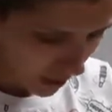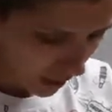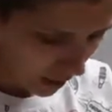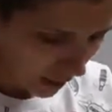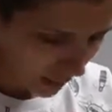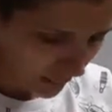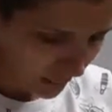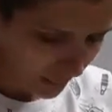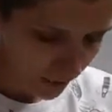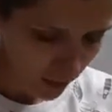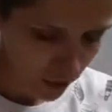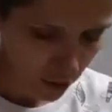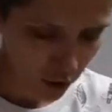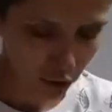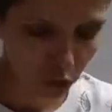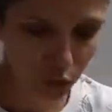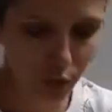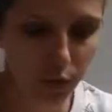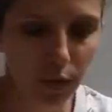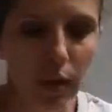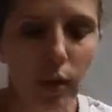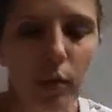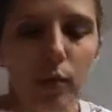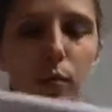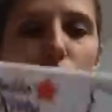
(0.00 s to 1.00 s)
Après, j'ai
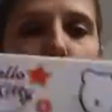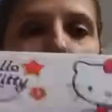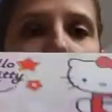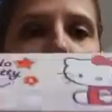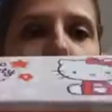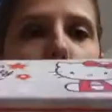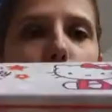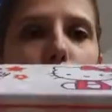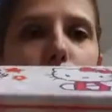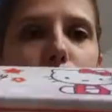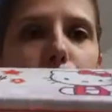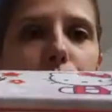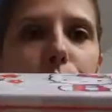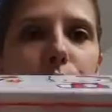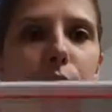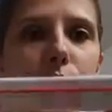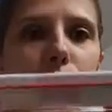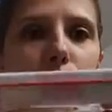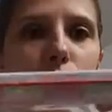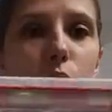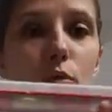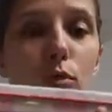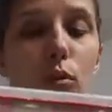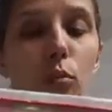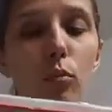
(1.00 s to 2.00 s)
trouvé une,
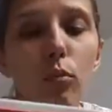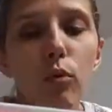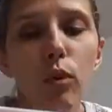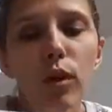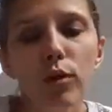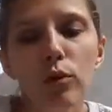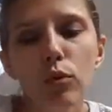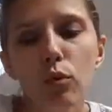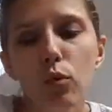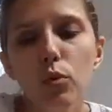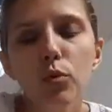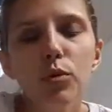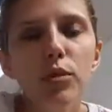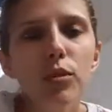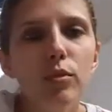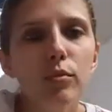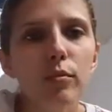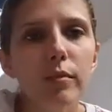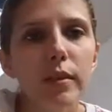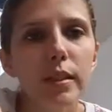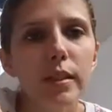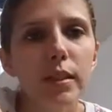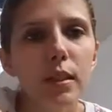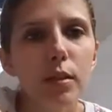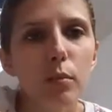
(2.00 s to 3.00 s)
petite boîte trousse, on
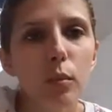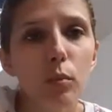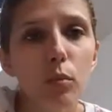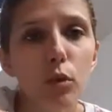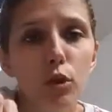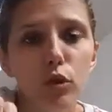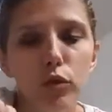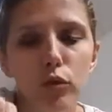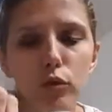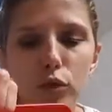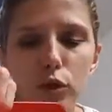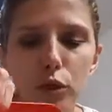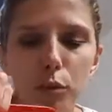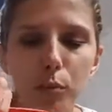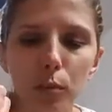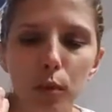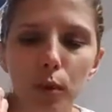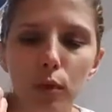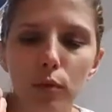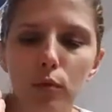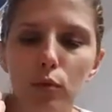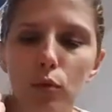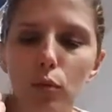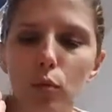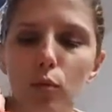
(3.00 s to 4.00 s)
va dire. Mais moi, je ne sais
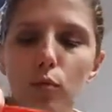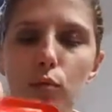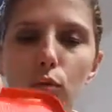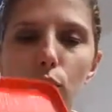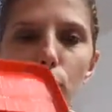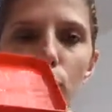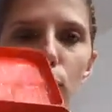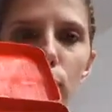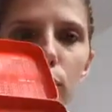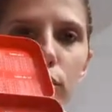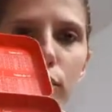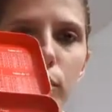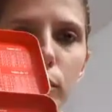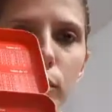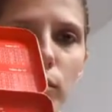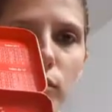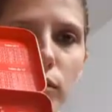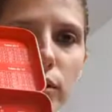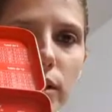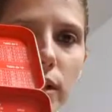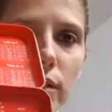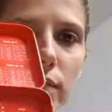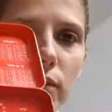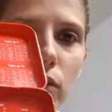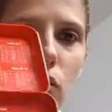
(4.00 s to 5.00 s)
pas trop pourquoi je vais m'en
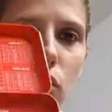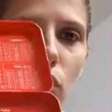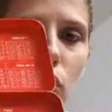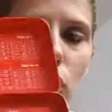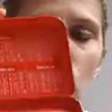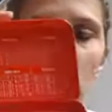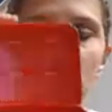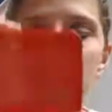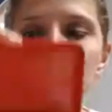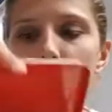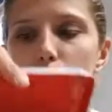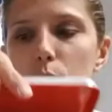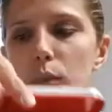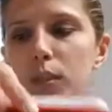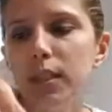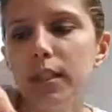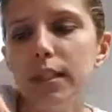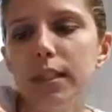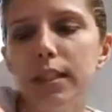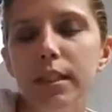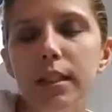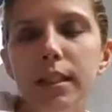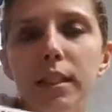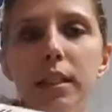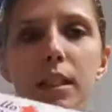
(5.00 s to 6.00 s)
servir encore. Et
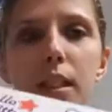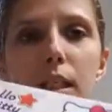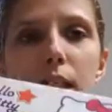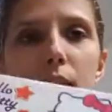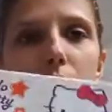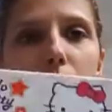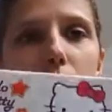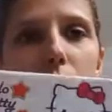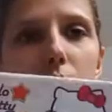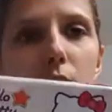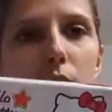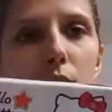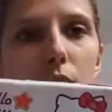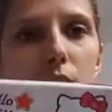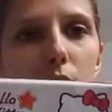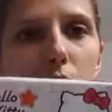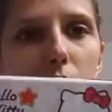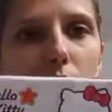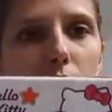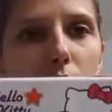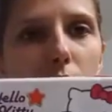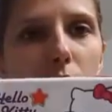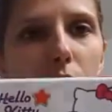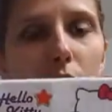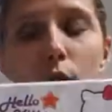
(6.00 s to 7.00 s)
Lokiti,
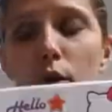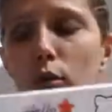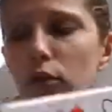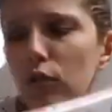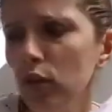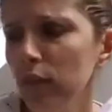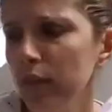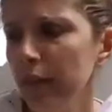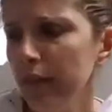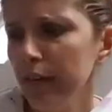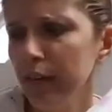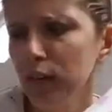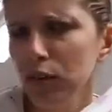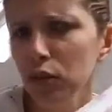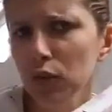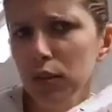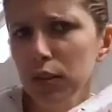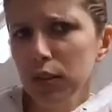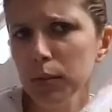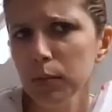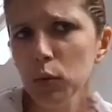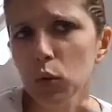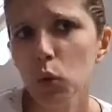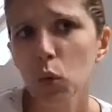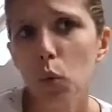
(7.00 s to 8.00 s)
Elle le vendait 20
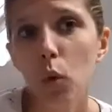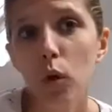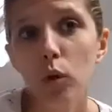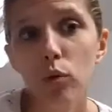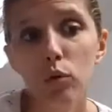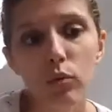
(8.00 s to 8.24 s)
centimes, je crois.